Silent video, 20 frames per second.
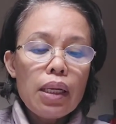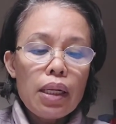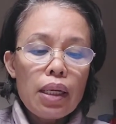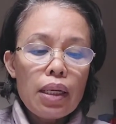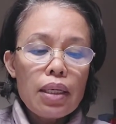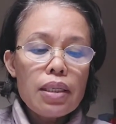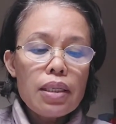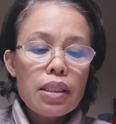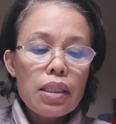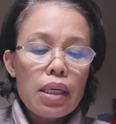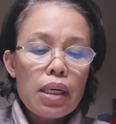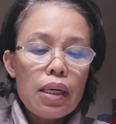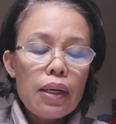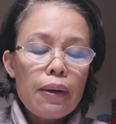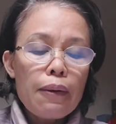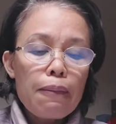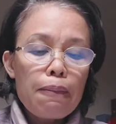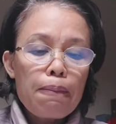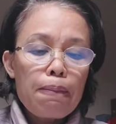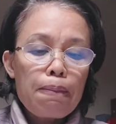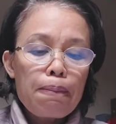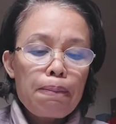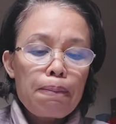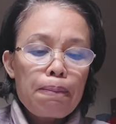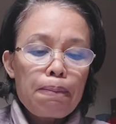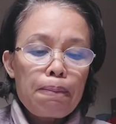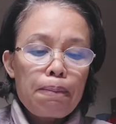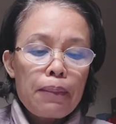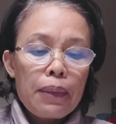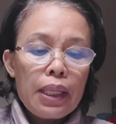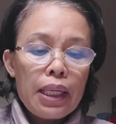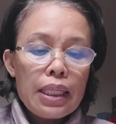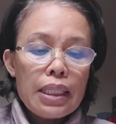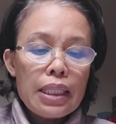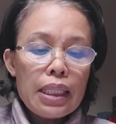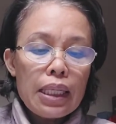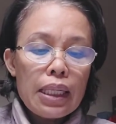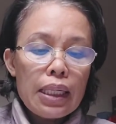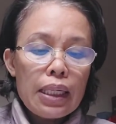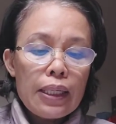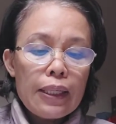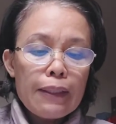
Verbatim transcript: ng isang, ng isang,